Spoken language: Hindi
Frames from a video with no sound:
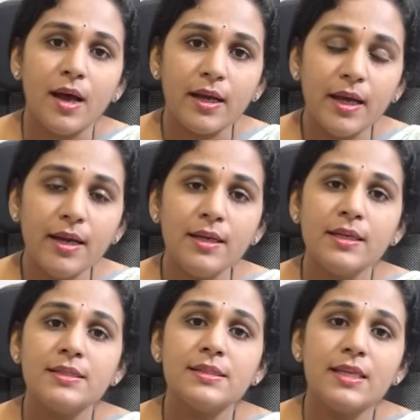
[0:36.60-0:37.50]
अगर
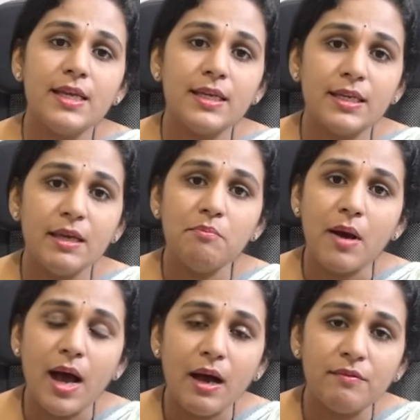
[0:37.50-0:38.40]
स्त्री की
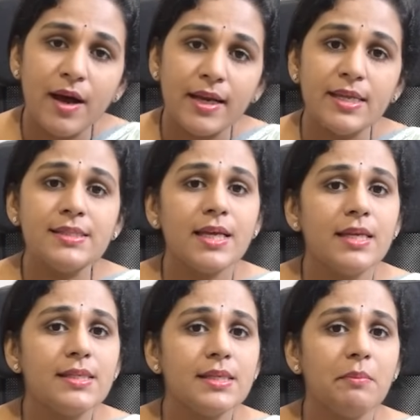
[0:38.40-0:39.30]
माहवारी
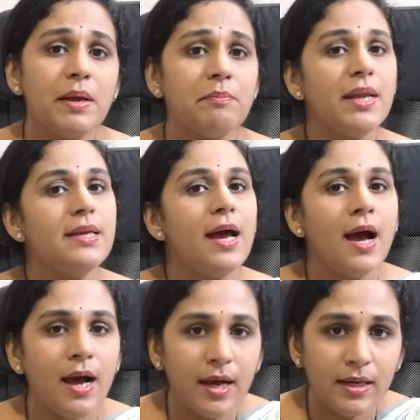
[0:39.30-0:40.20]
सही समय पे ना
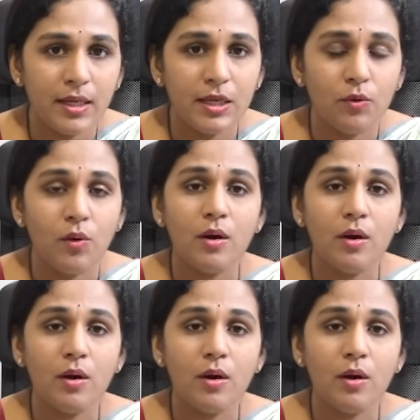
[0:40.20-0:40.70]
आ रही हो